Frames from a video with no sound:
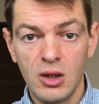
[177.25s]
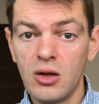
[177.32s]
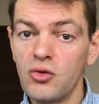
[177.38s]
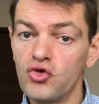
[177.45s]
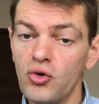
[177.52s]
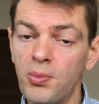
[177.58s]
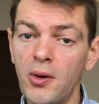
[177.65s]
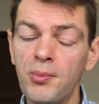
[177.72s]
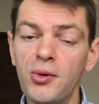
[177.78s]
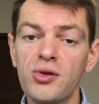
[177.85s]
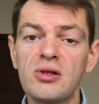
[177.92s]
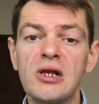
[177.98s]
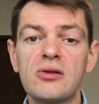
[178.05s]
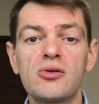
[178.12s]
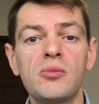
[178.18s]
Je propose
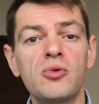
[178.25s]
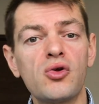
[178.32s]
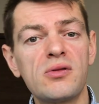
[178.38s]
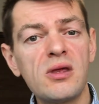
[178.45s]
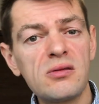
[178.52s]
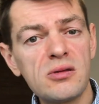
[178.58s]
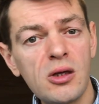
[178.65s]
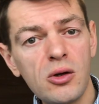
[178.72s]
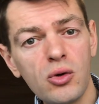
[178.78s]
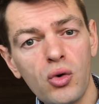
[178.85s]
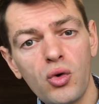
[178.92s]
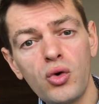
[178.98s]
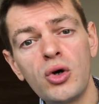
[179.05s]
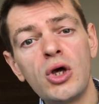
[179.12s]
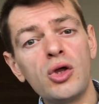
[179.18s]
la somme de 500
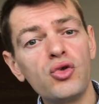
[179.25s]
euros